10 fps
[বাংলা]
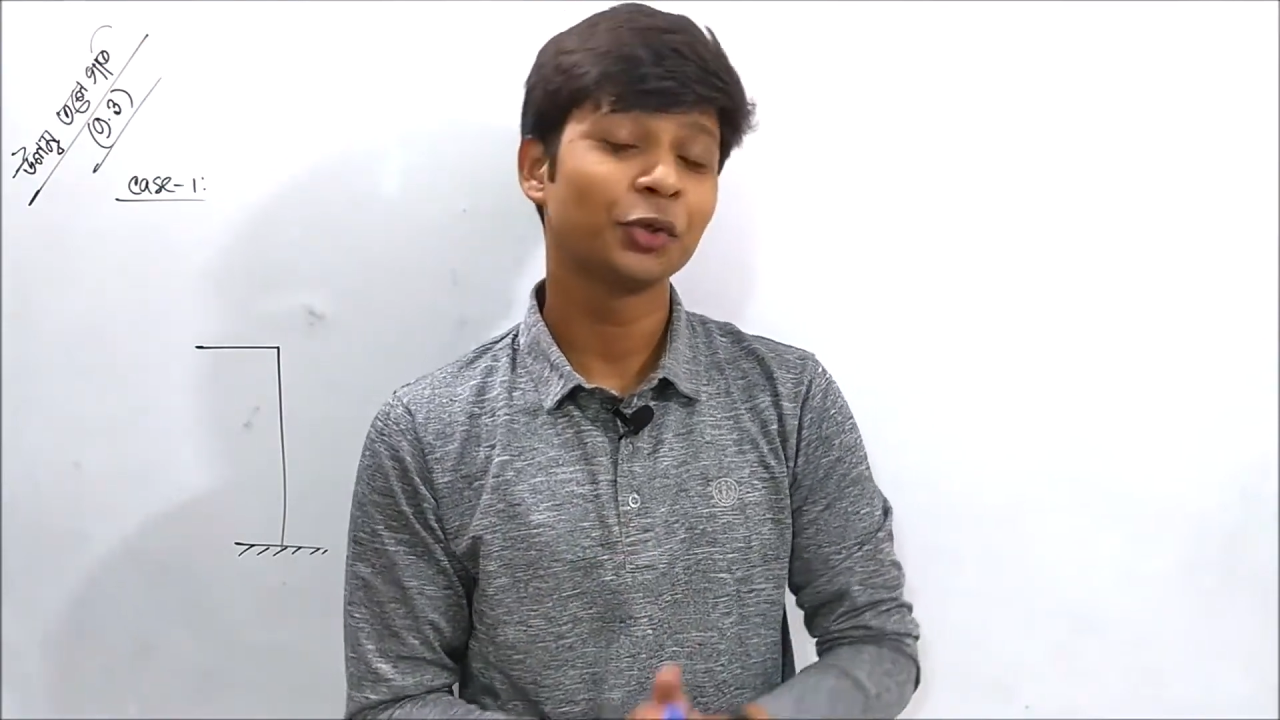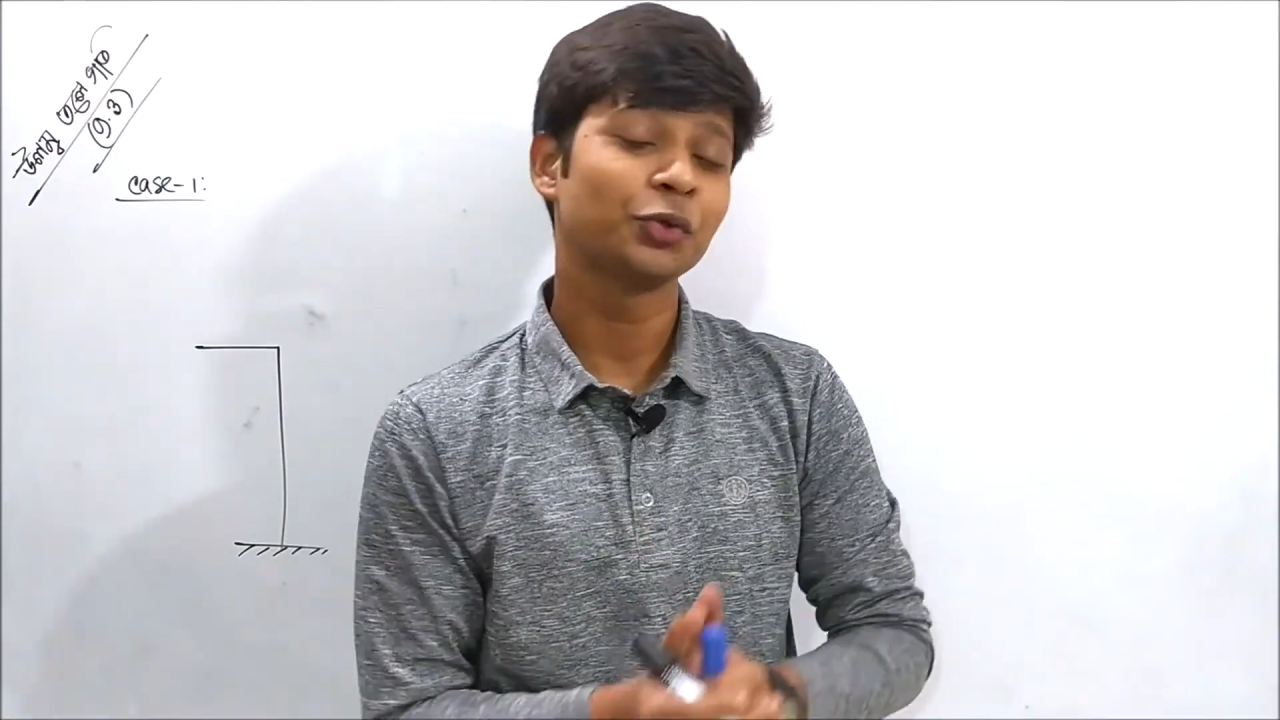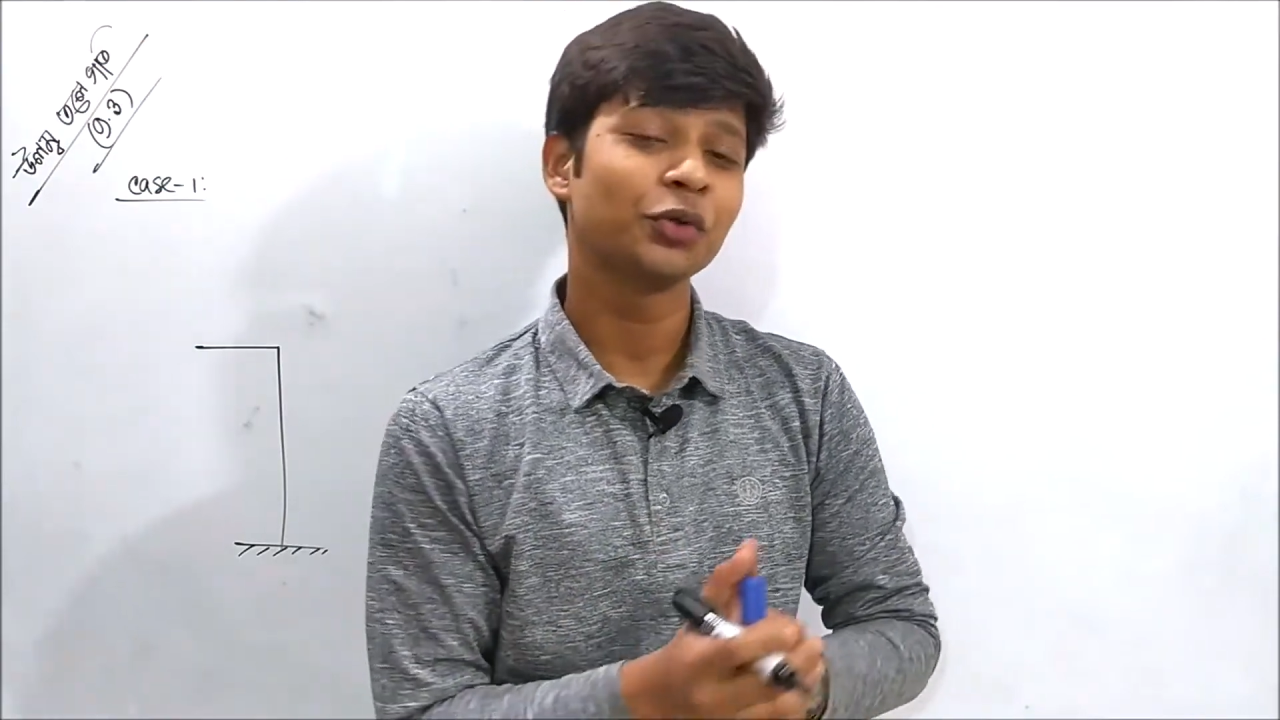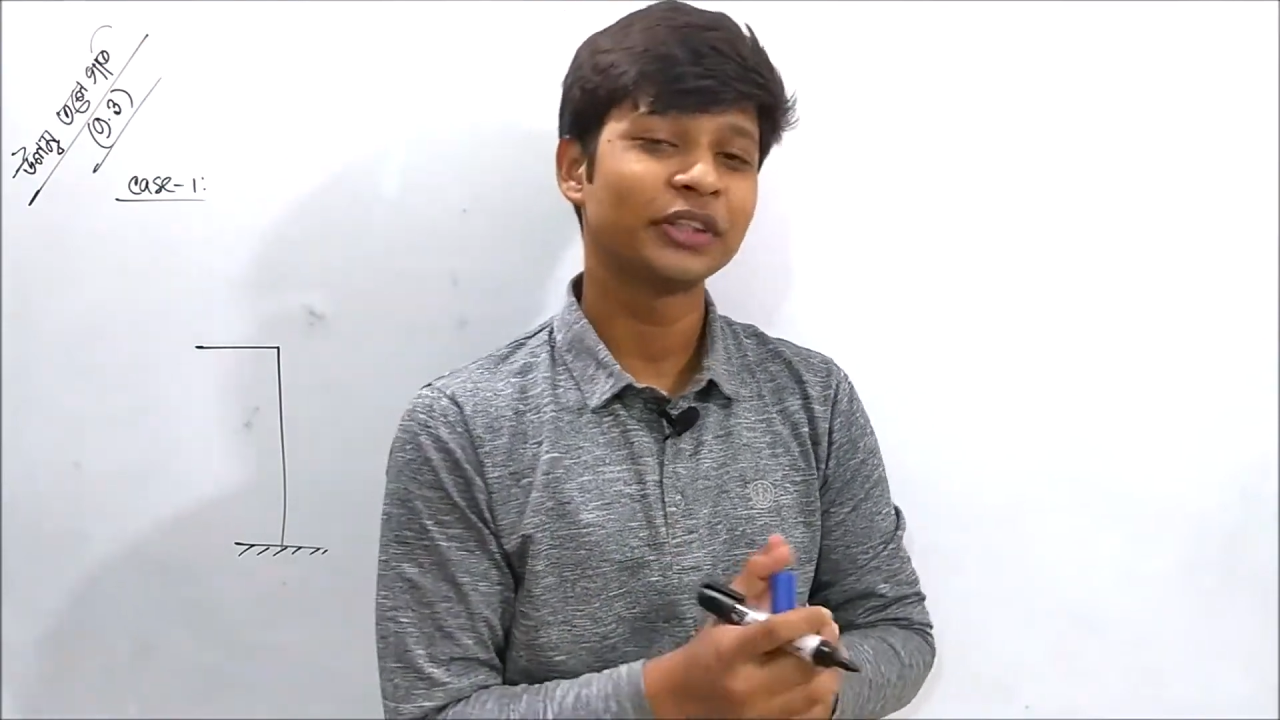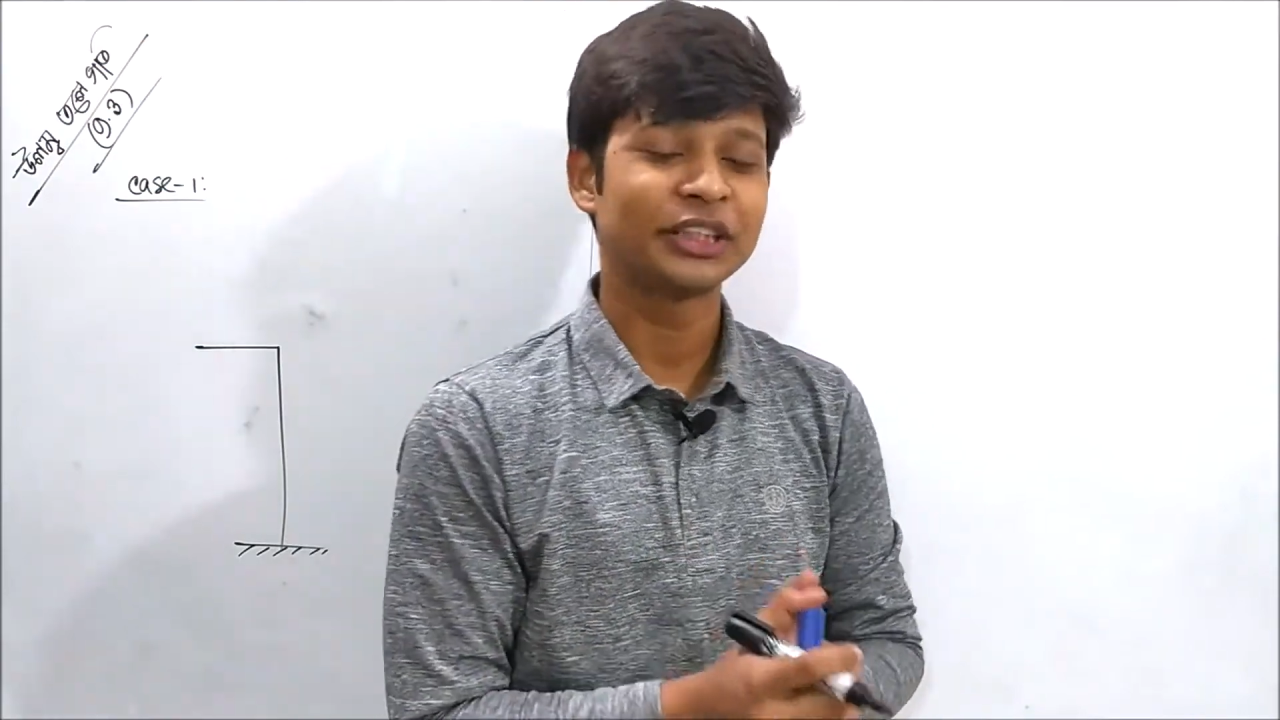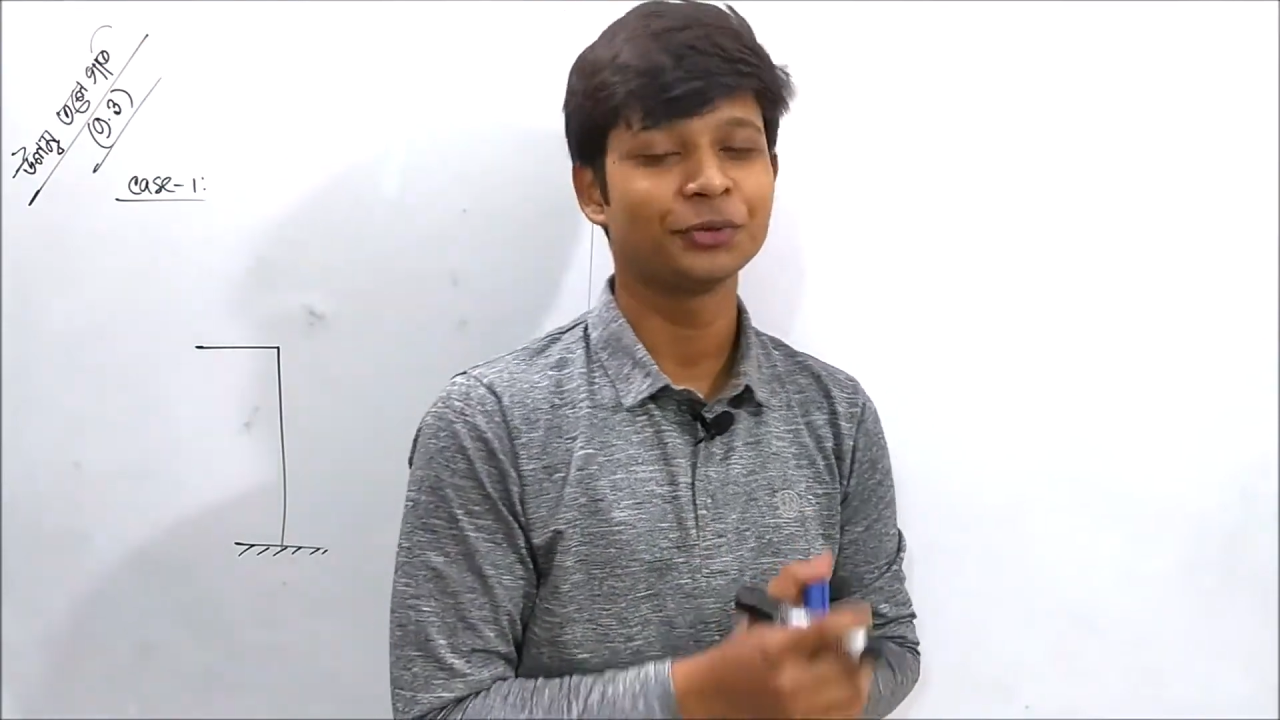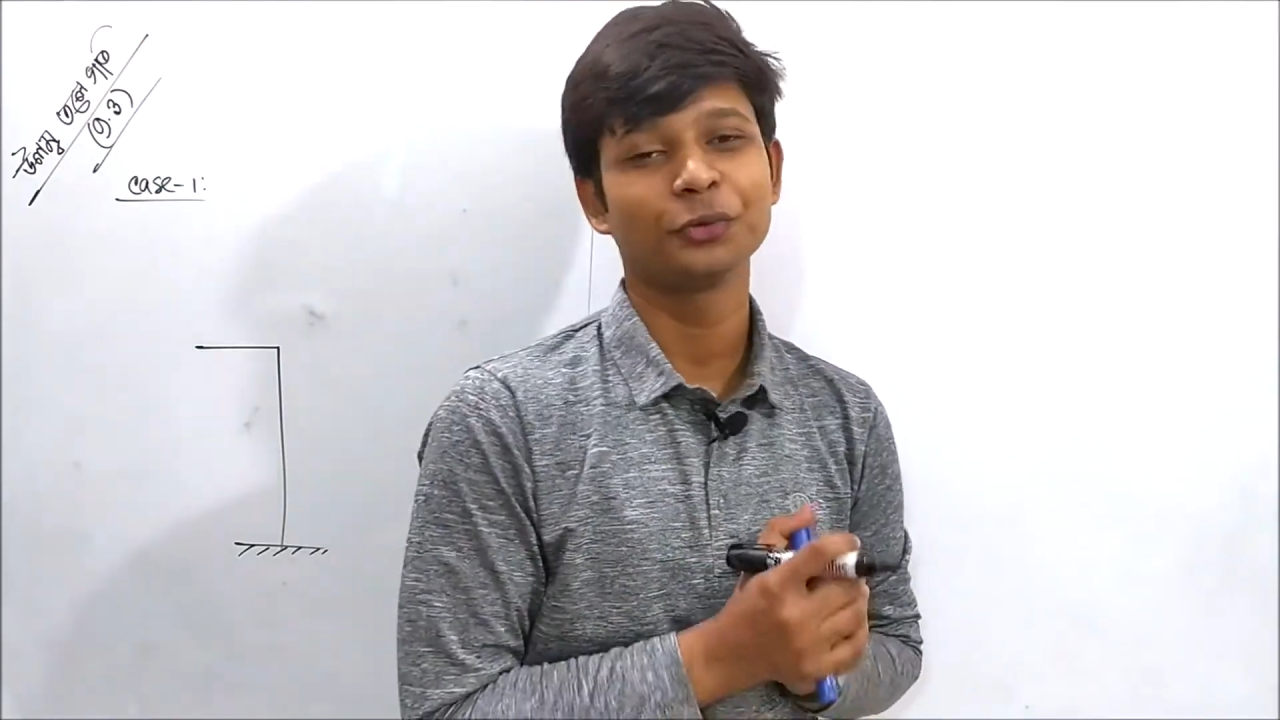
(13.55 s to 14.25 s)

নতুন অধ্যায়